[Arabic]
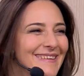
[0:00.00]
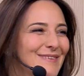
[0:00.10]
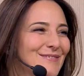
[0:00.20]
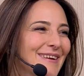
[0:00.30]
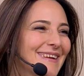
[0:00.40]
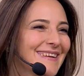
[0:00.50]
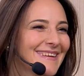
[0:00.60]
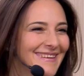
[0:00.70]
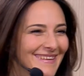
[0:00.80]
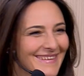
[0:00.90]
اهلا وسهلا
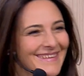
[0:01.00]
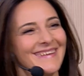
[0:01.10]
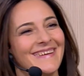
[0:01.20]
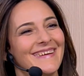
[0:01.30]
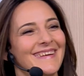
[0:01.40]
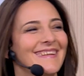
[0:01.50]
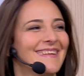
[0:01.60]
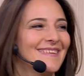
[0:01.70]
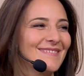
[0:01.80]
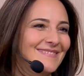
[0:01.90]
فيكي
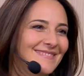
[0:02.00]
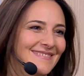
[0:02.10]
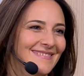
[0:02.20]
مبسوطين عم